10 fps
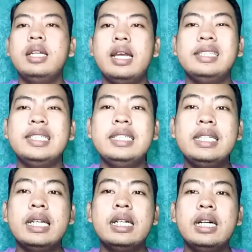nah
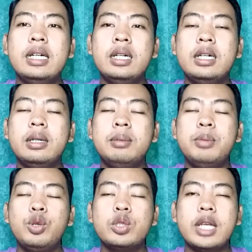jadi uh,
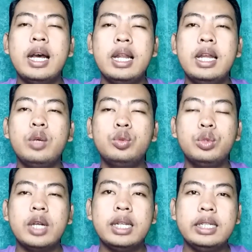berusahalah
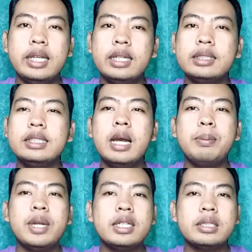untuk kalian
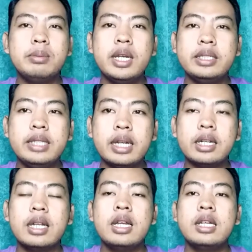nggak males
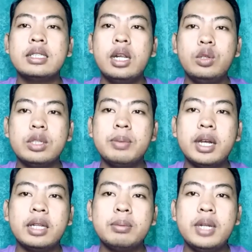belajar selalu
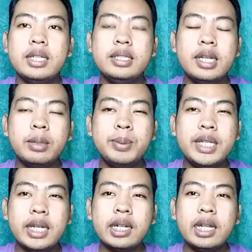semangat belajar
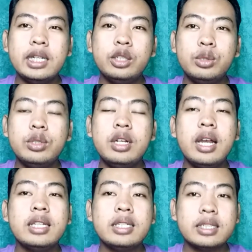biar kalian tuh
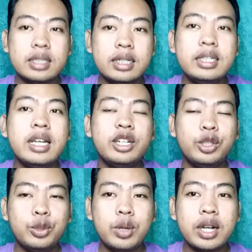nggak nyesel di
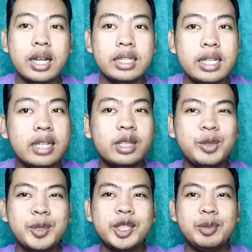hari tua kalian
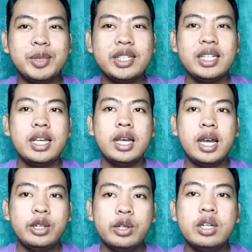teman-teman
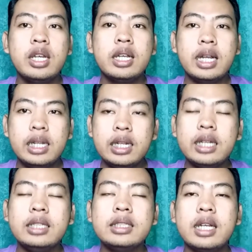ayo kalian
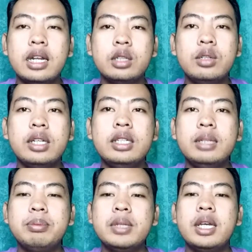lagi sekarang tuh
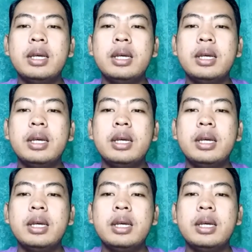lagi